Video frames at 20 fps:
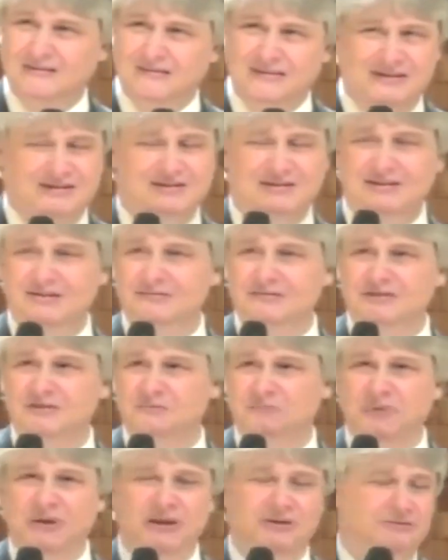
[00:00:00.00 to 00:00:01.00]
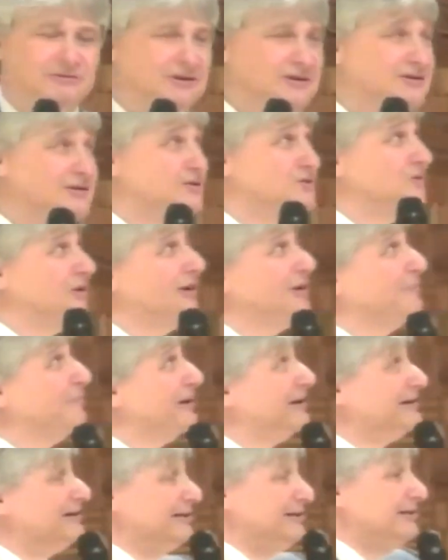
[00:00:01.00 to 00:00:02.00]
vai ser o Espírito que diz: olha
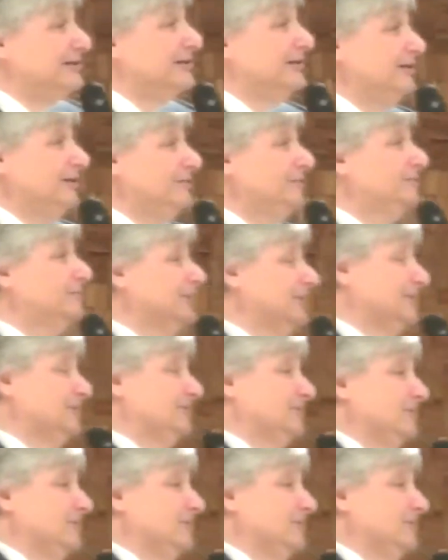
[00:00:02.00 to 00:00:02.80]
para cima,